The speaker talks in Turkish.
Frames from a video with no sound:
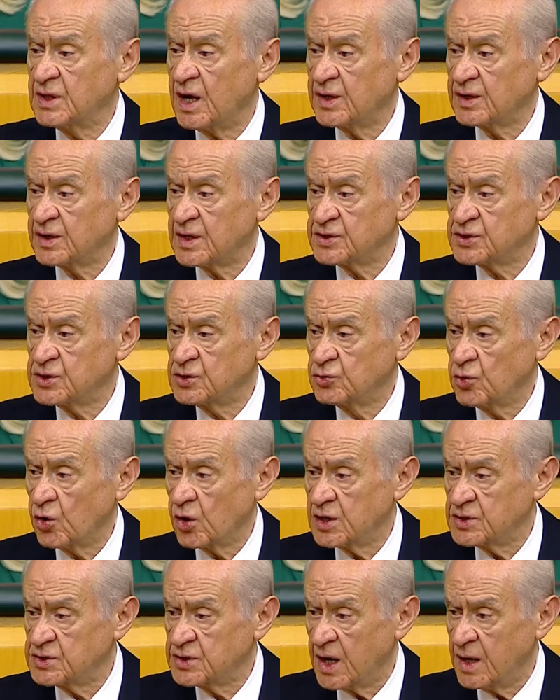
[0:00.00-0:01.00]
arkasında
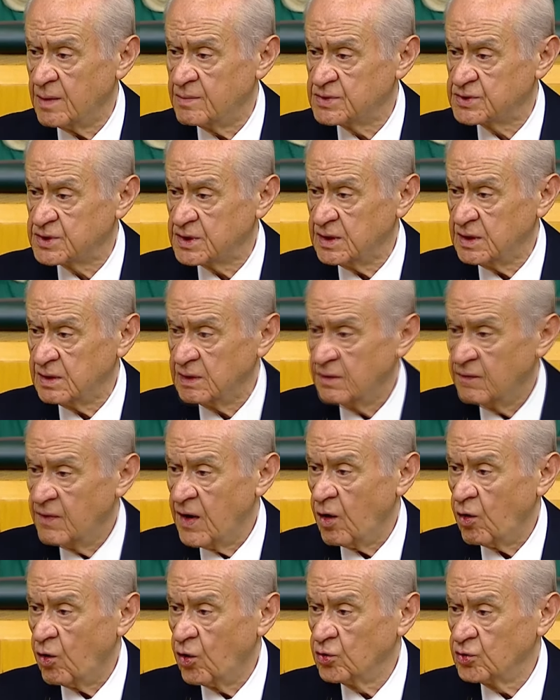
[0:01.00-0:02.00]
olacağımızı ve
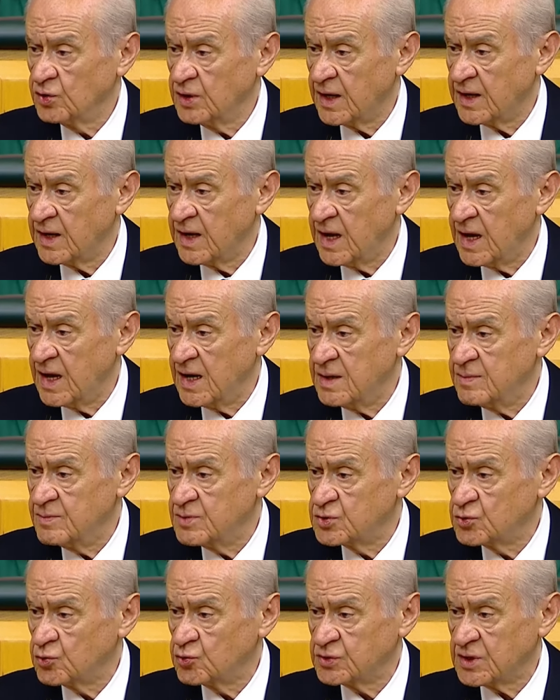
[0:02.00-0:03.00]
onlara
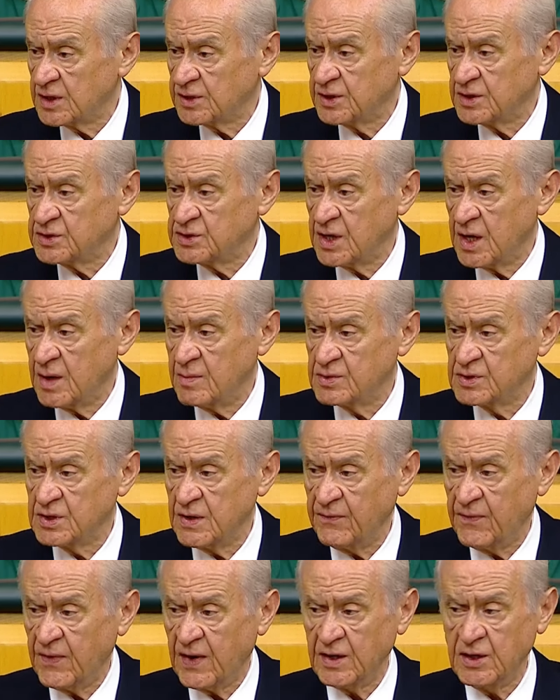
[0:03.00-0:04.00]
elimizi uzatacağımızı
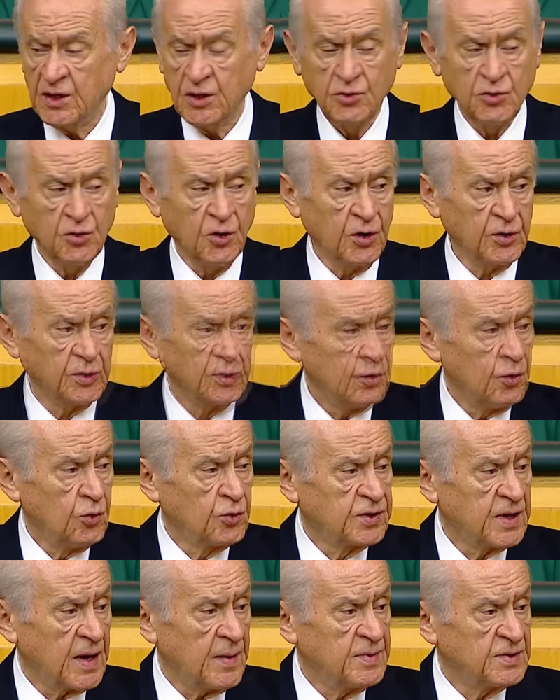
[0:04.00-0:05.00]
ifade ediyor.
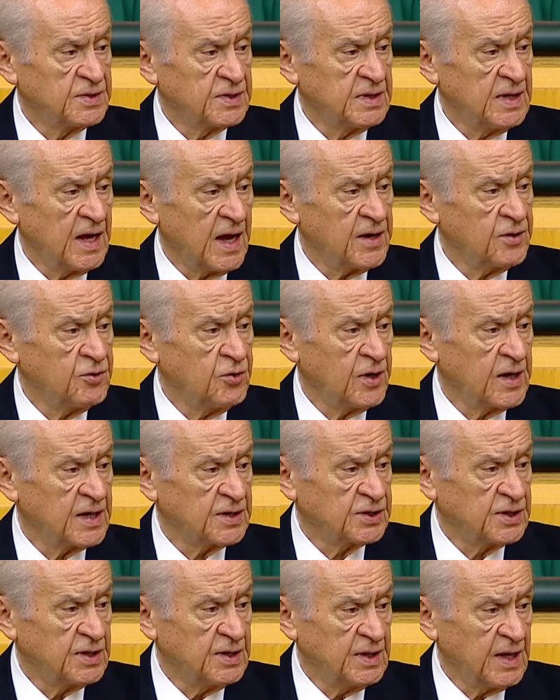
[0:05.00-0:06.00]
Ülkemizin her
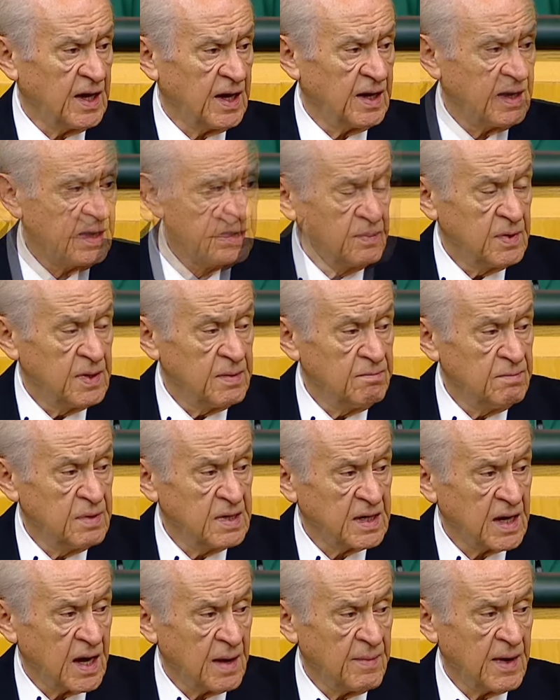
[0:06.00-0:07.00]
yöresinde
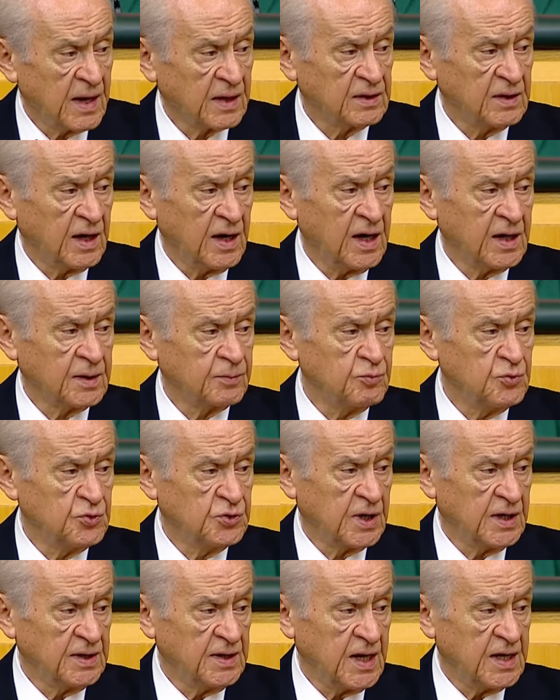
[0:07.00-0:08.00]
binbir emekle hayat
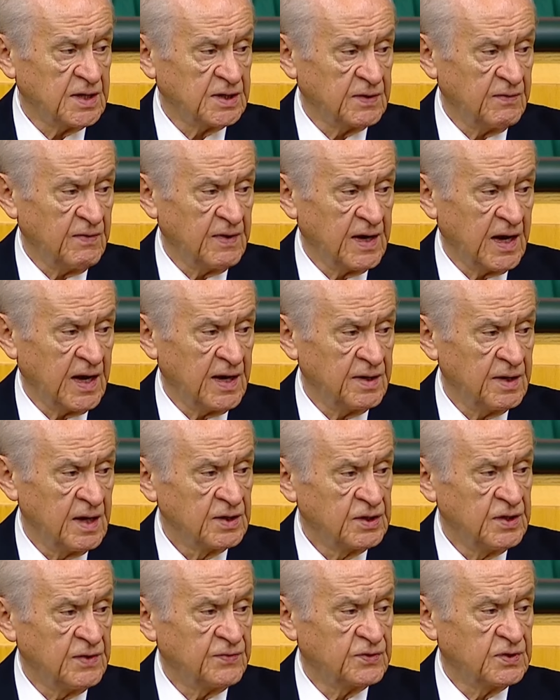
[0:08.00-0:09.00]
mücadelesi veren
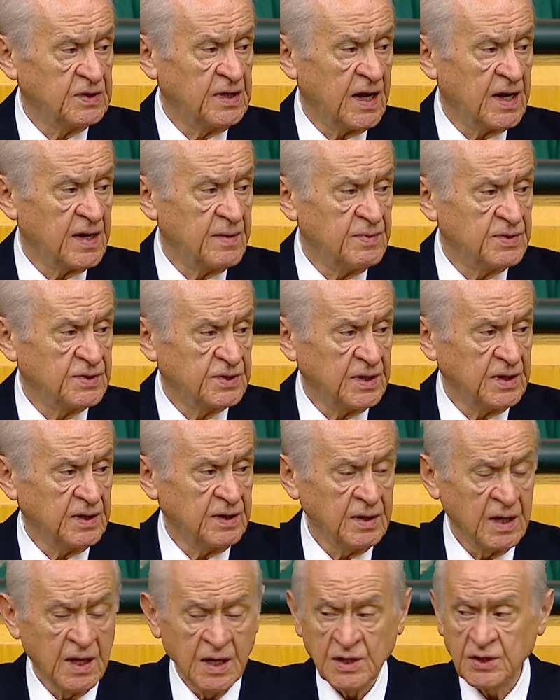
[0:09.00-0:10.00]

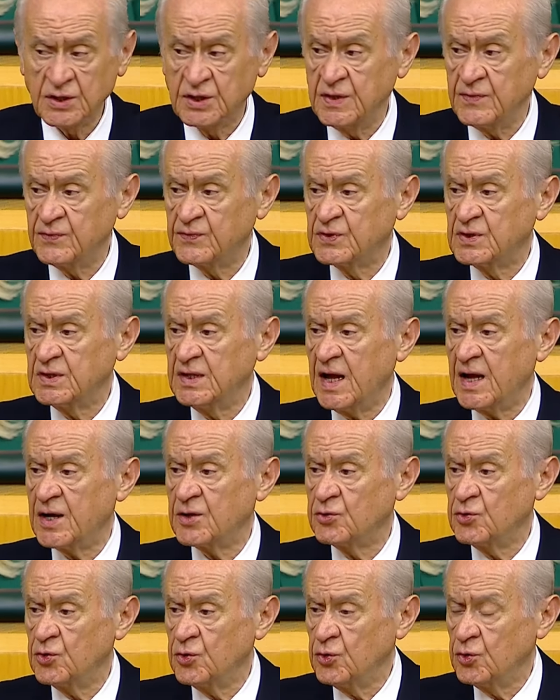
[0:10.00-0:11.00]
çiftçilerimizin Çiftçiler
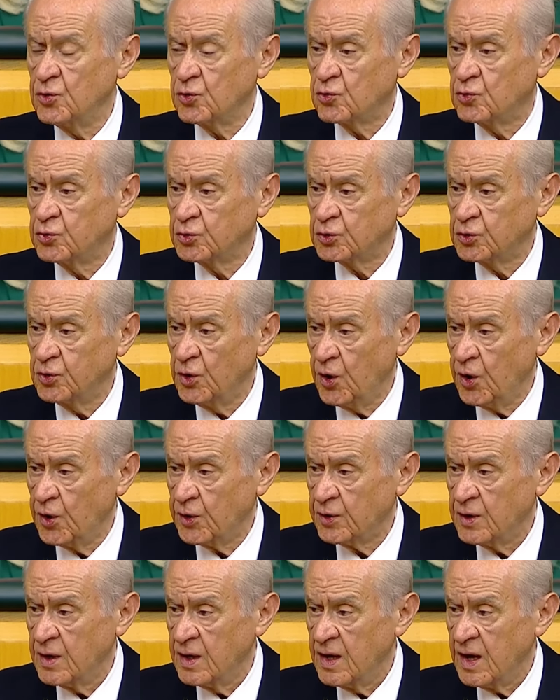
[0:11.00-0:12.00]
Günü'nü
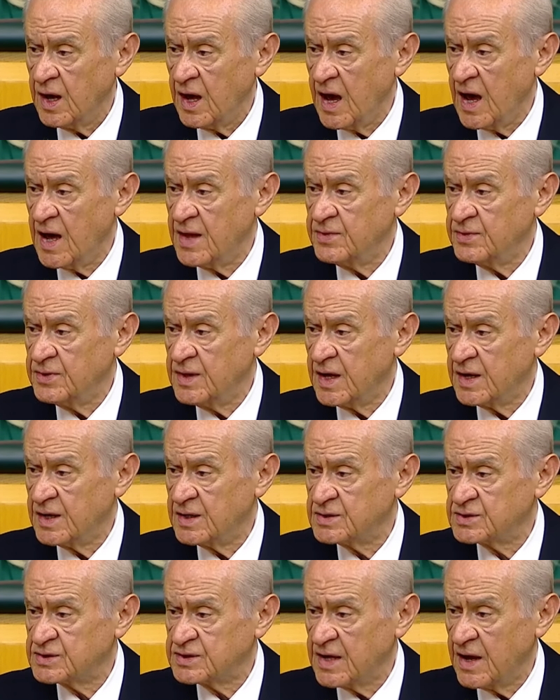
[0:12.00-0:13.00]
kutluyor. En
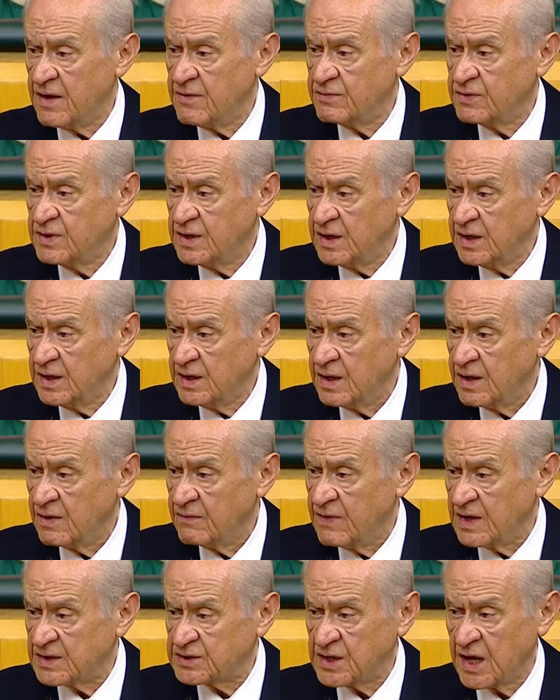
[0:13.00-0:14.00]
derin sevgi
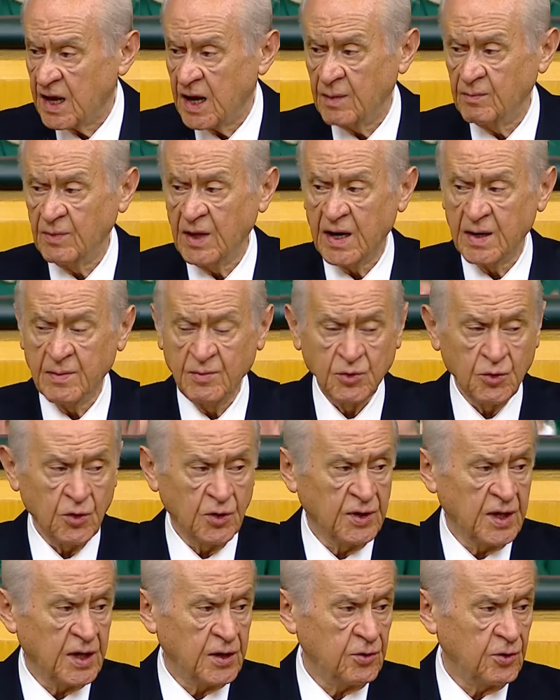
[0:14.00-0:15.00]
ve selamlarımı
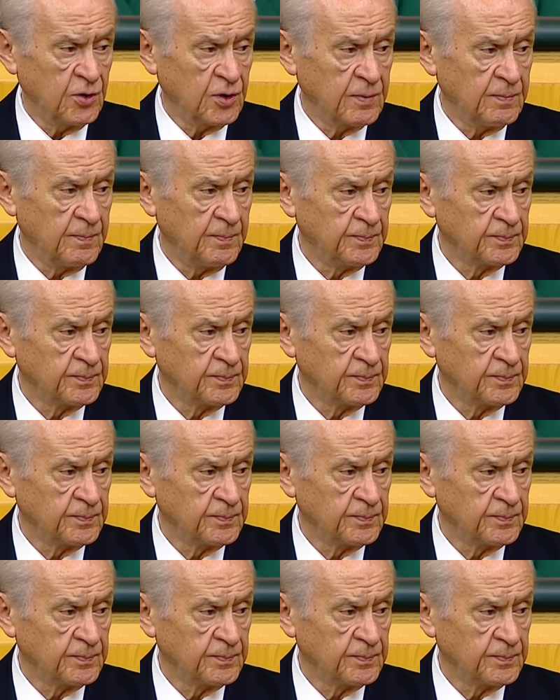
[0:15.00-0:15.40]
gönderiyorum.